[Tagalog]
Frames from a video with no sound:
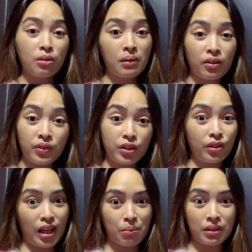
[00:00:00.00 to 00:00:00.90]
yung mga
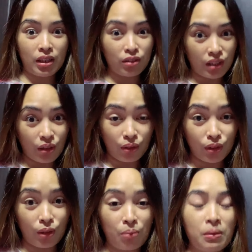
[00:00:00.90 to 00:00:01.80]
video namin ngayon sa
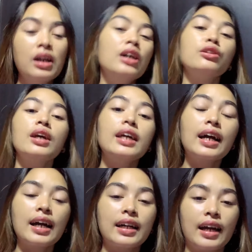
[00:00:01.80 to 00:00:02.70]
YouTube. So, ayun
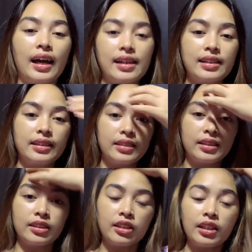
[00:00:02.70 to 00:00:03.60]
na nga guys,
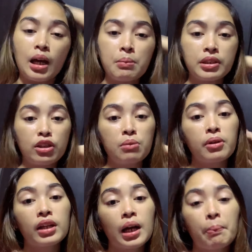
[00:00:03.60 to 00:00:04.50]
share namin sa inyo.
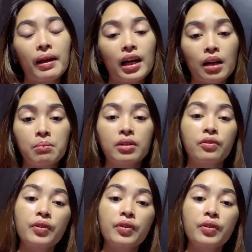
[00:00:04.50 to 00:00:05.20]
Meron na nga para kaming